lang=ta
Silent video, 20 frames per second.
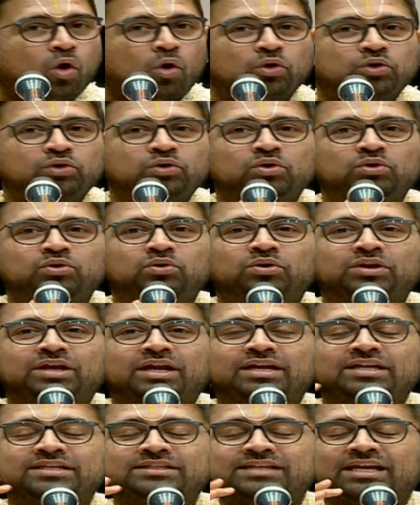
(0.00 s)
ஐயோ
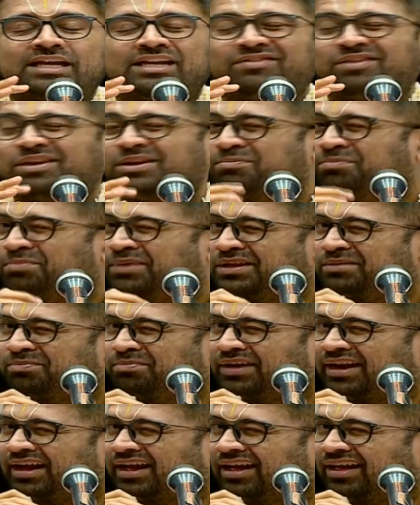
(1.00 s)
என்ன சார் இவர் இப்படி
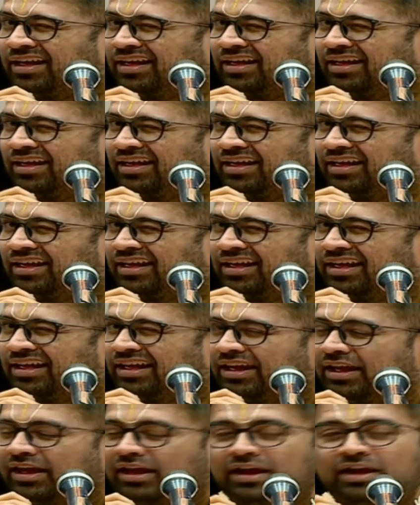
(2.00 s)
இருப்பாரா
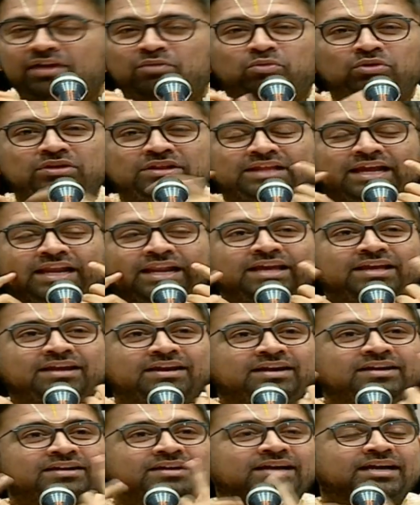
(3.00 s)
ஒரு தலைக்கு
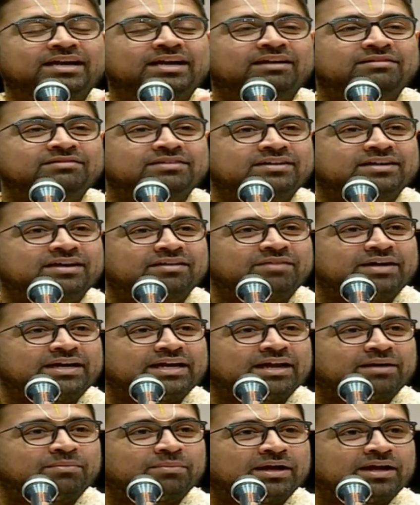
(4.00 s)
ரெண்டு கண்ணாவது இருக்க
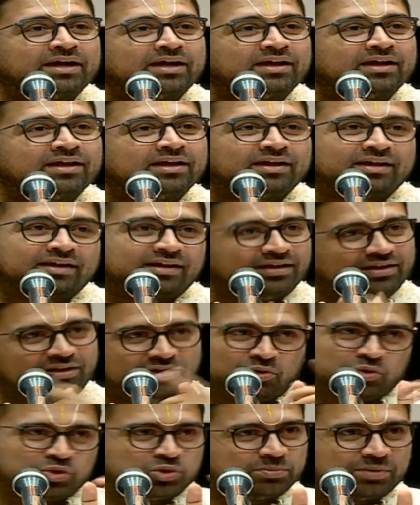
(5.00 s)
வேண்டாமா
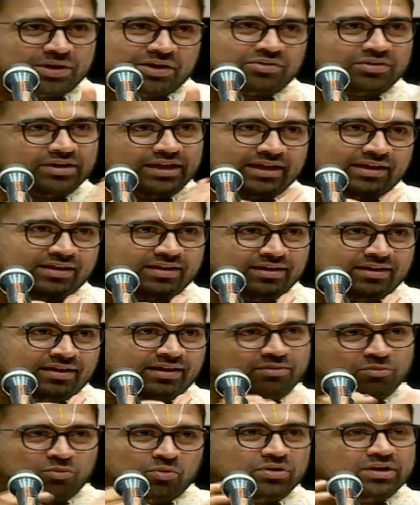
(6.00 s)
யோசிச்சு பாருங்களே
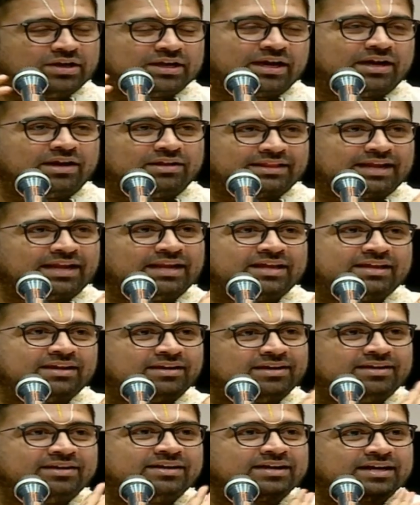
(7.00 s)
ஒரு க தலைக்கு
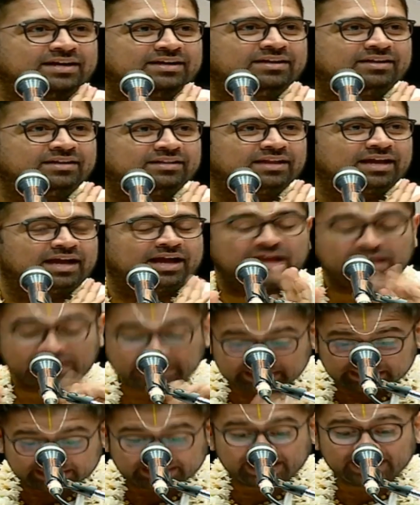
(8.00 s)
ரெண்டு கண் இருந்தா
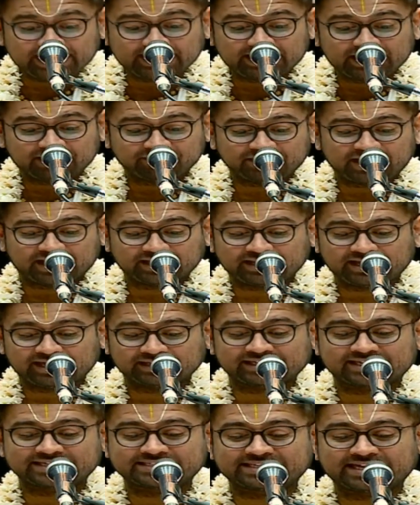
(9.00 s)
இதை கேட்கிறார்
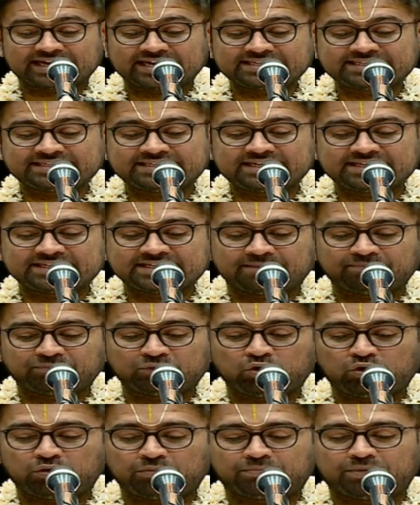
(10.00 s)
வியாக்கியாத்தா சஹசிர
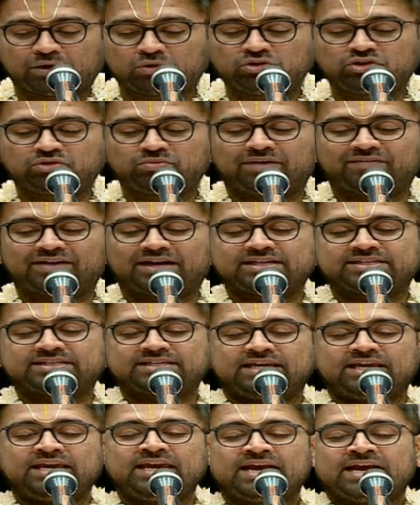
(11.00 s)
சப்தோ
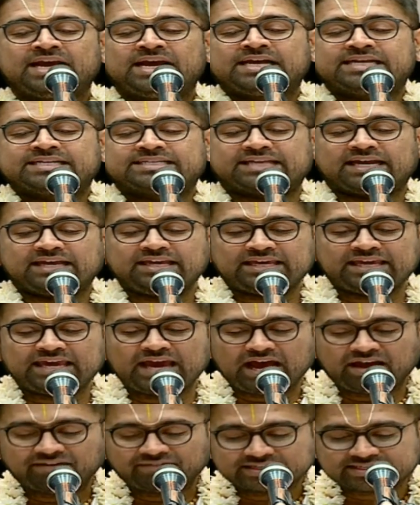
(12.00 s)
பகுத்வவாச்சி
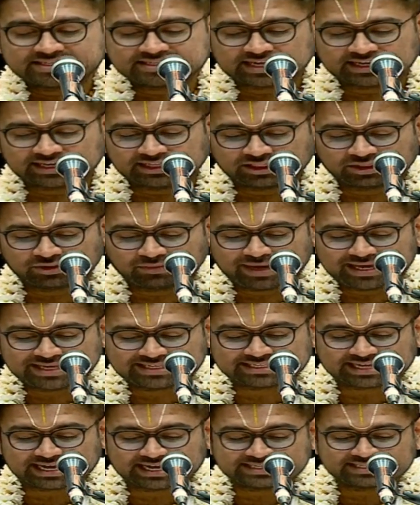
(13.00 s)
சங்கியாவச்சகத்வே
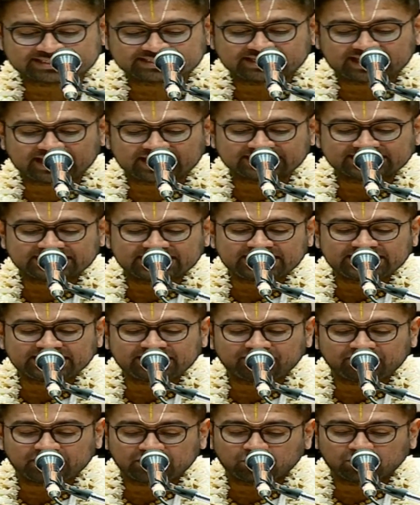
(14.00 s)
சஹசிராட்ச
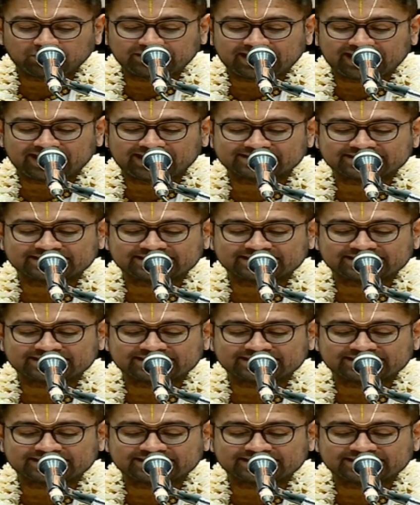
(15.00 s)
இது விரோதா